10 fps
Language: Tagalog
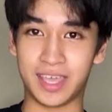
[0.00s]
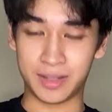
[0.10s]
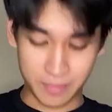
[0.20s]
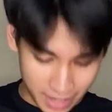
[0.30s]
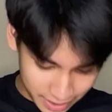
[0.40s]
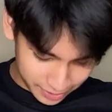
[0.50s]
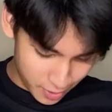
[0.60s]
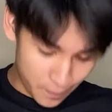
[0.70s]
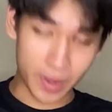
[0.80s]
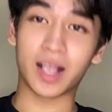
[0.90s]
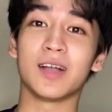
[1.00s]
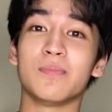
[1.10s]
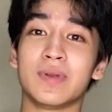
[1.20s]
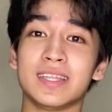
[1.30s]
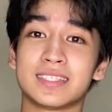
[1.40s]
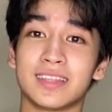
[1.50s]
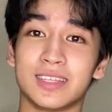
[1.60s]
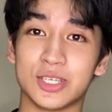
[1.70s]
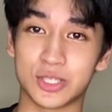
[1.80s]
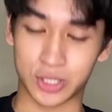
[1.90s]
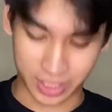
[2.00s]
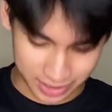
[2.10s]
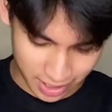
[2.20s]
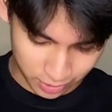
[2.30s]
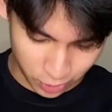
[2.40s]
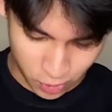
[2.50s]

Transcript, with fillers: and maganda yung pagka-print sa t-shirt kasi ito